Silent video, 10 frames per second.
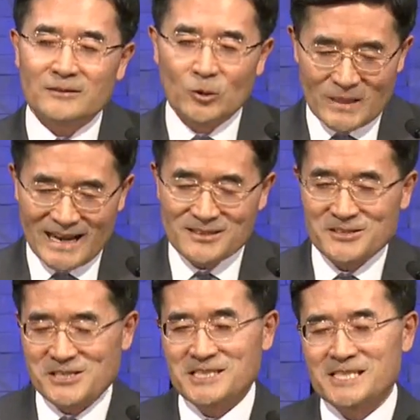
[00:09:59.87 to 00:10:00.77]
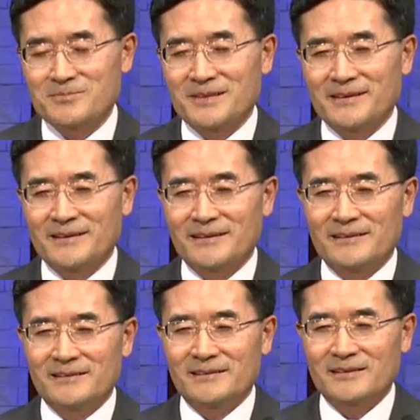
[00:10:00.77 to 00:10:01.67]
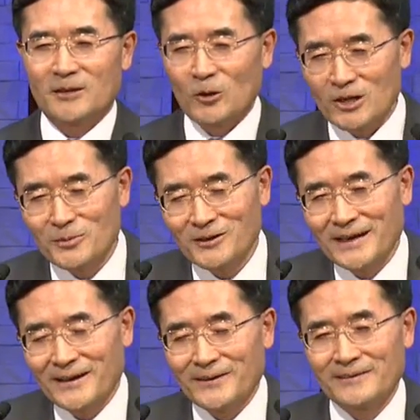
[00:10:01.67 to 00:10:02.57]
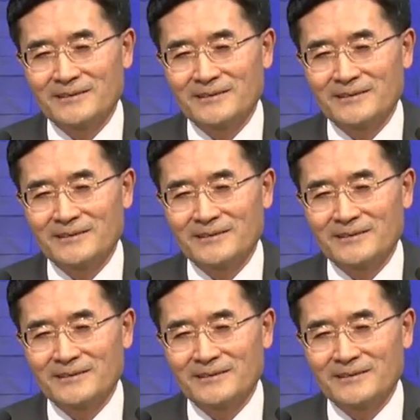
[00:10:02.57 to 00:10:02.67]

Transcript: 도달한 것이 있습니다. 결론이 뭘까요?